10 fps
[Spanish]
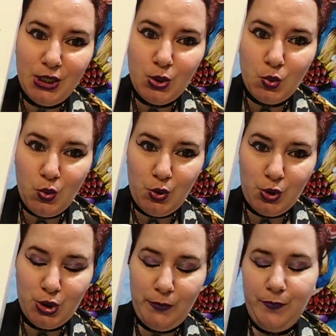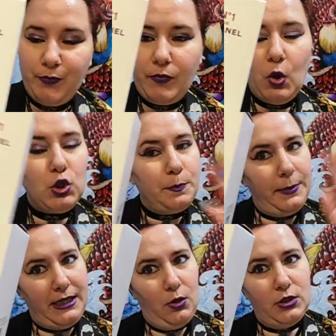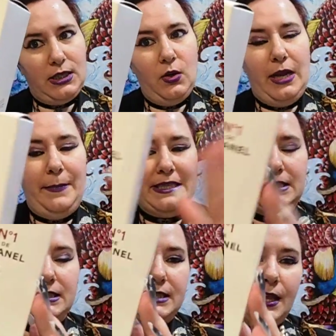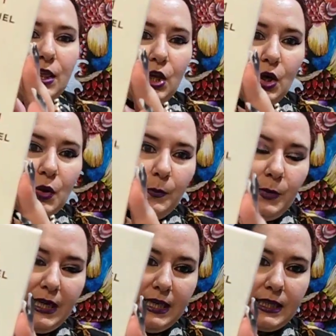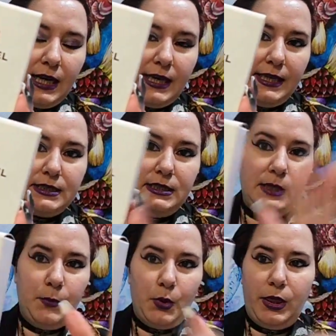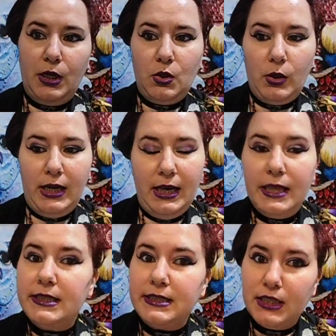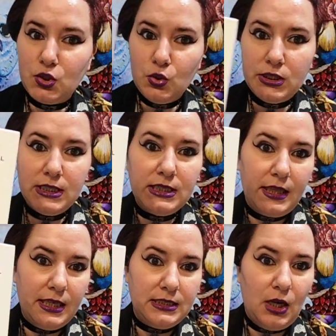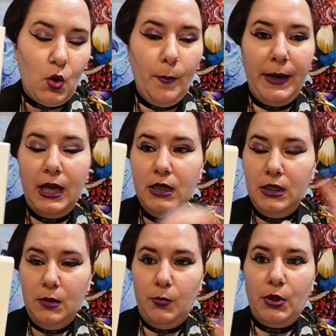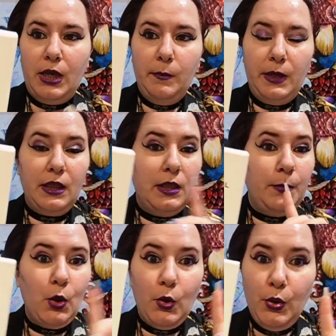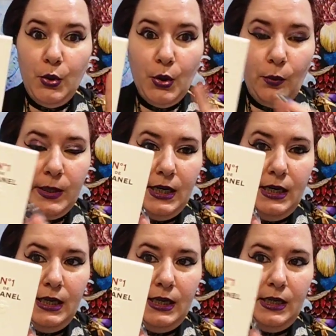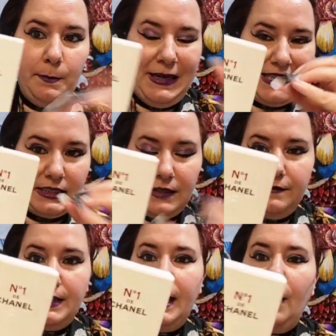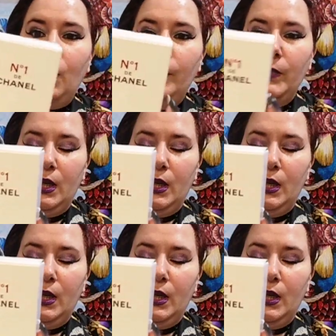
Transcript: Rouge. Os, os, hago la presentación, viene tal que así, por cierto que nadie se asuste si hacéis la compra porque en principio no viene plastificado.